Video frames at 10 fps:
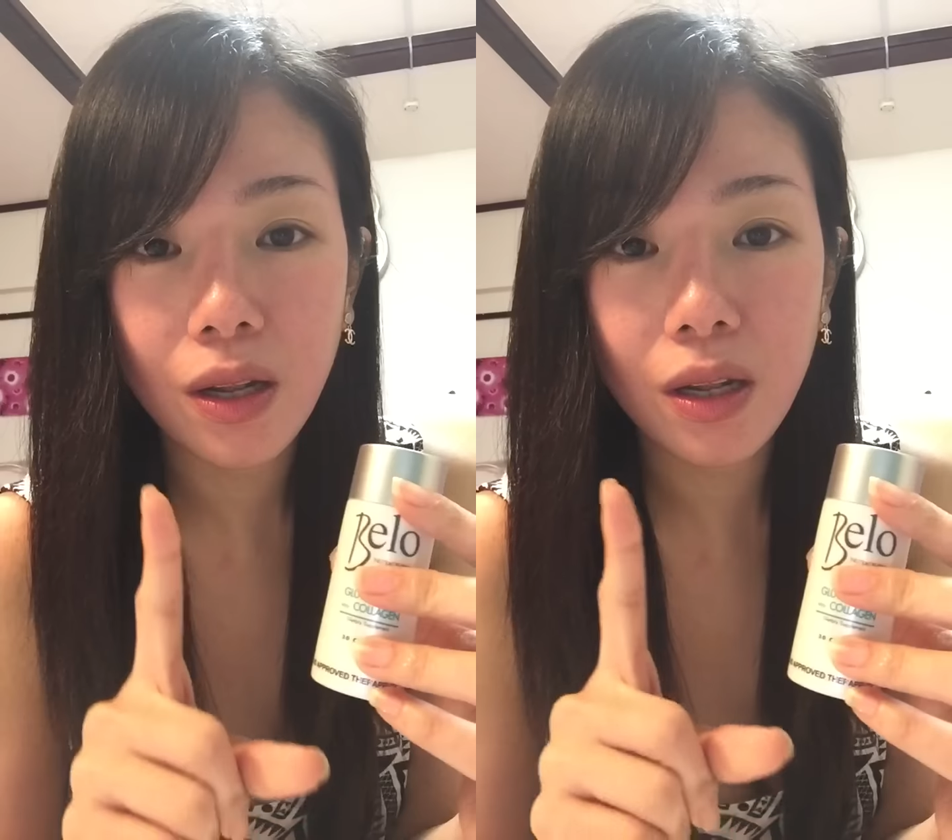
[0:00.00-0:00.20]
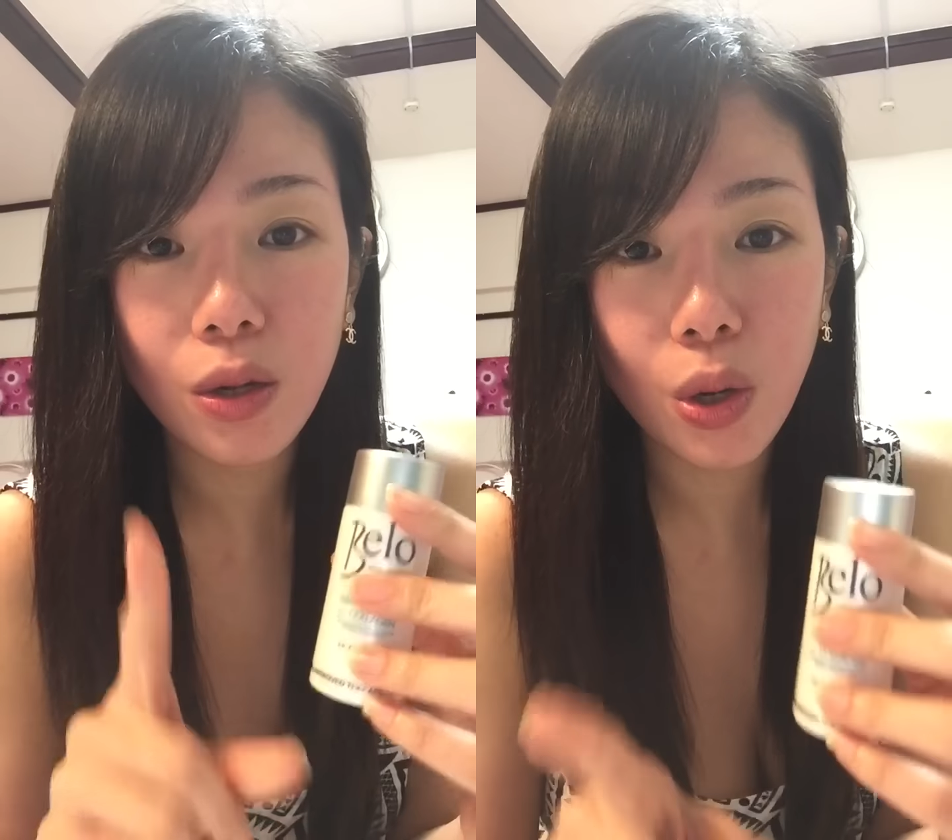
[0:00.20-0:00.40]

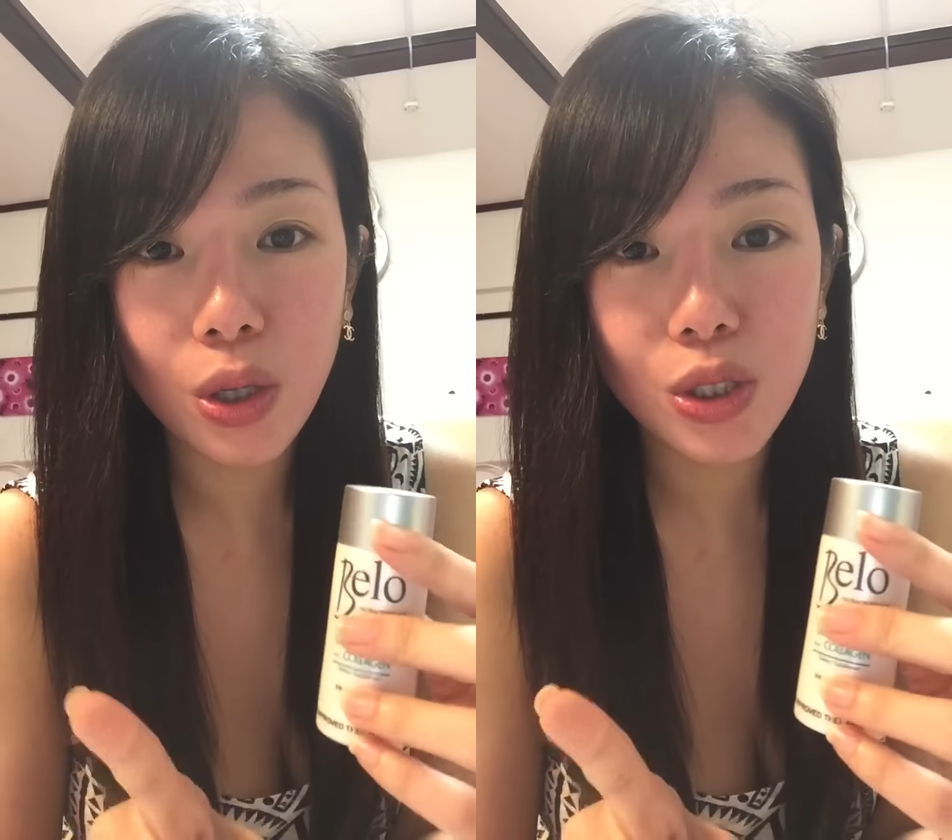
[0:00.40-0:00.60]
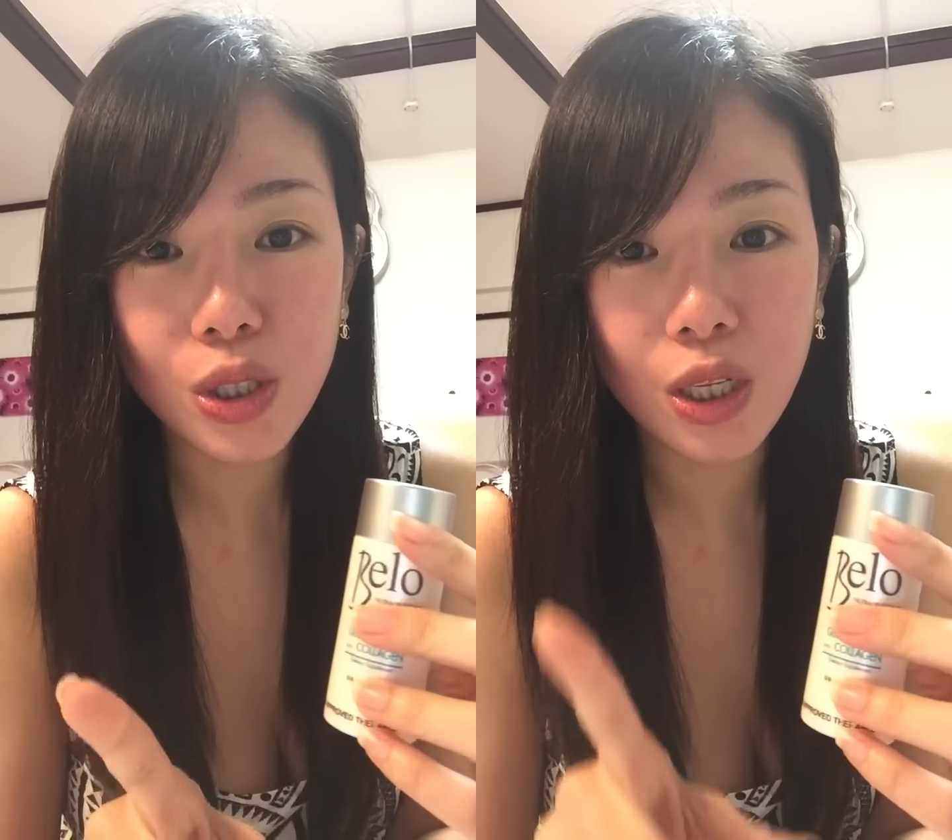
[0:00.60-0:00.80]

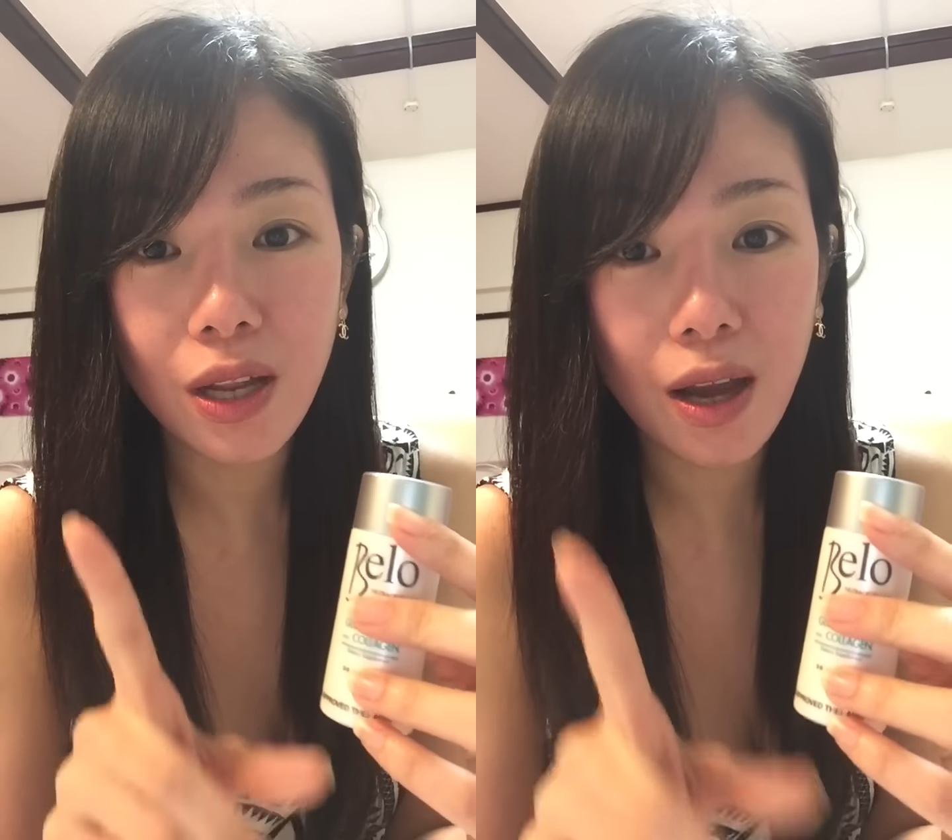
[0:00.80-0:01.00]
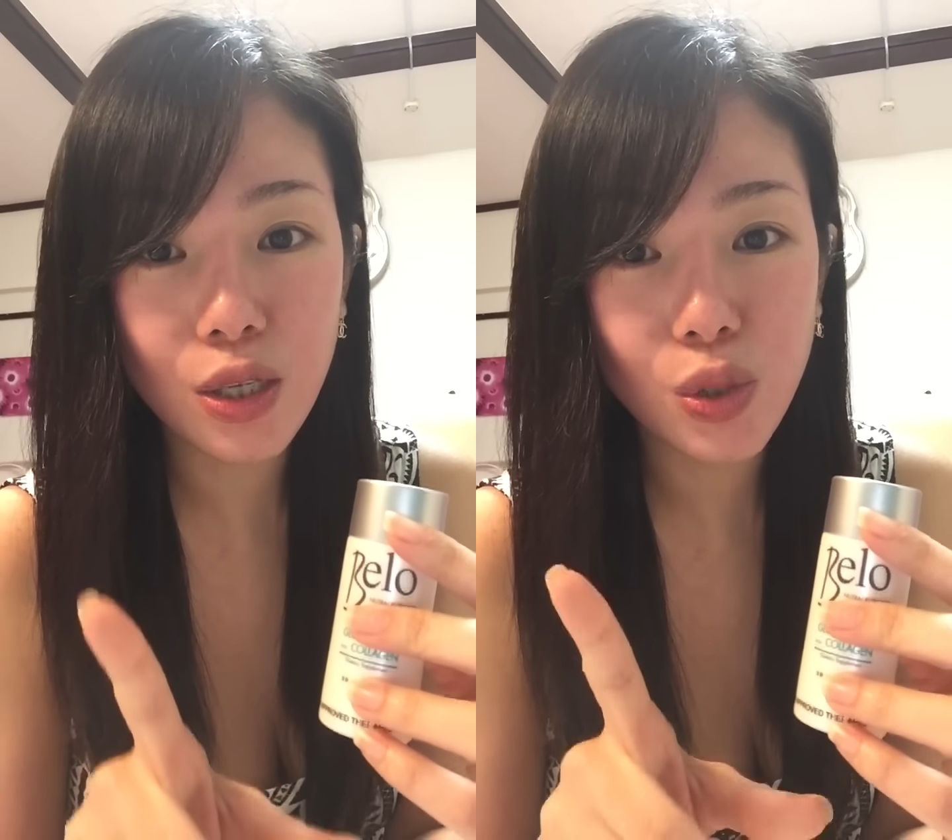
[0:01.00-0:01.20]
Lux,
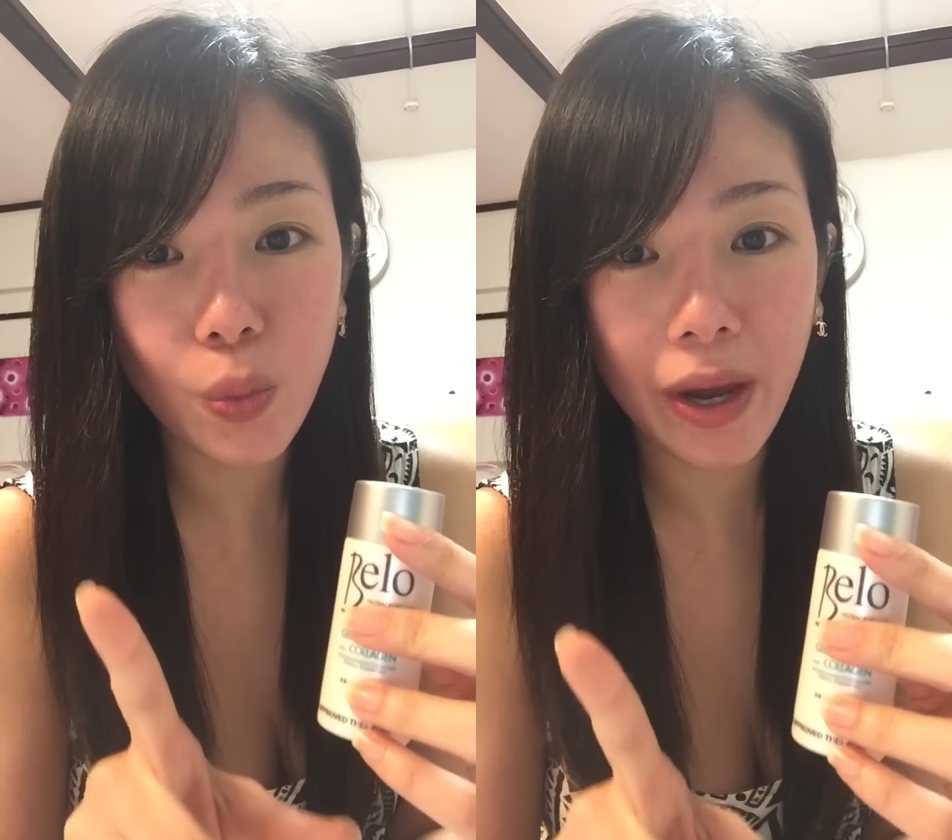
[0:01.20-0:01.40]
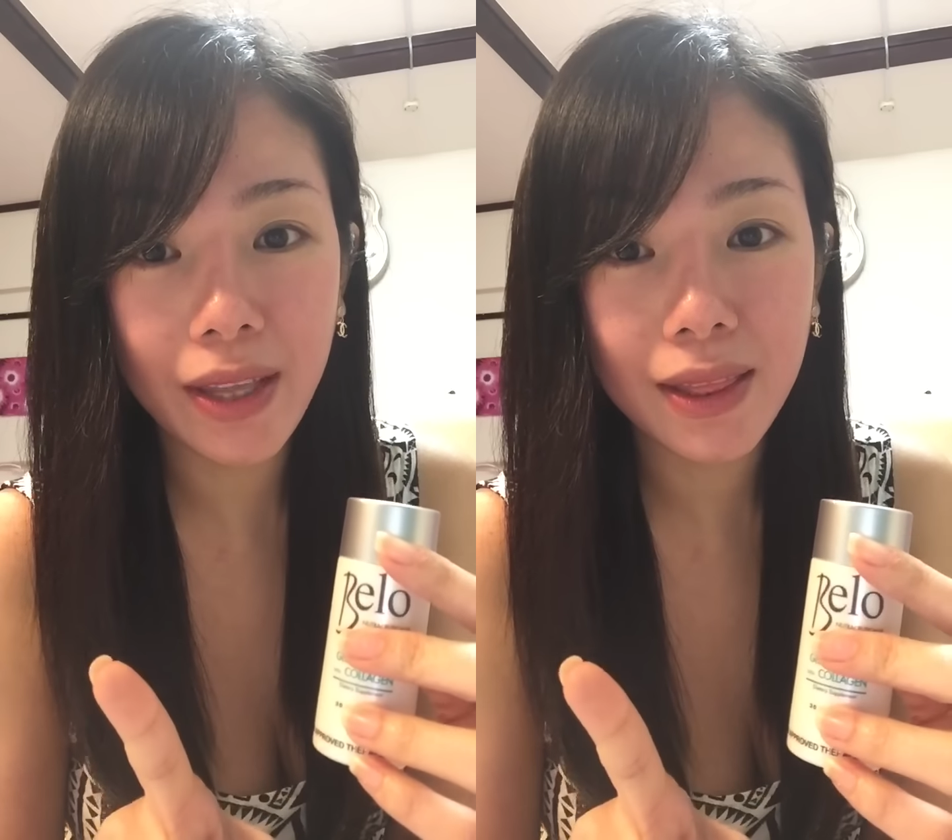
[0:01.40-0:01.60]
Lux
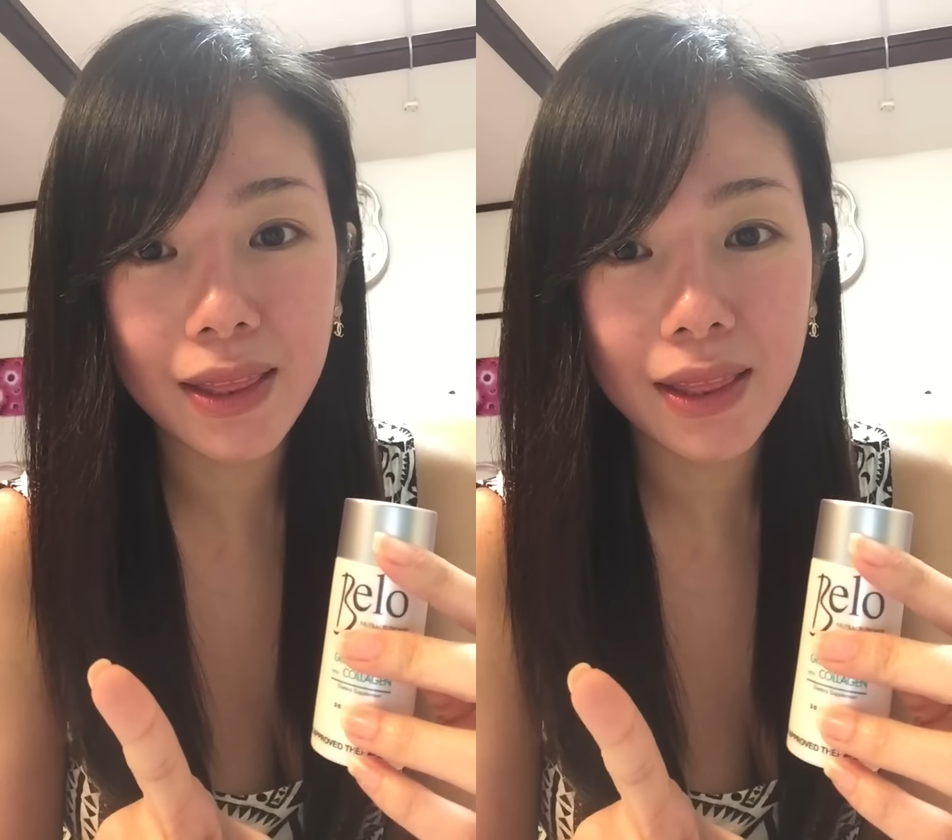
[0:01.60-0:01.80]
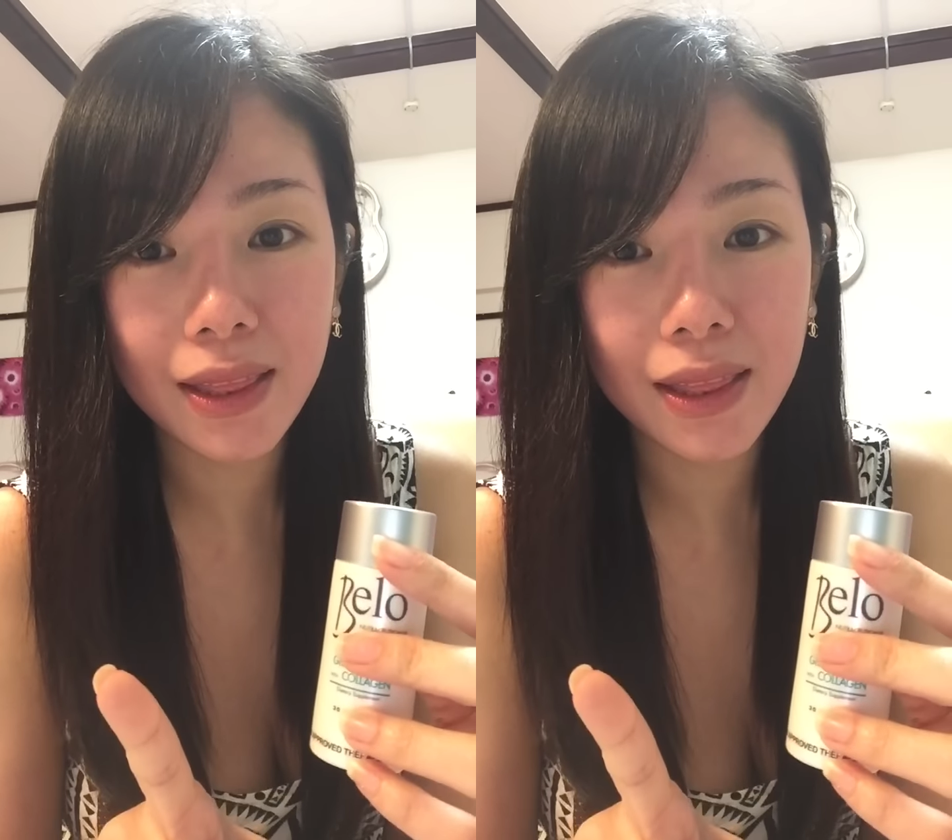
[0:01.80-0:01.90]
White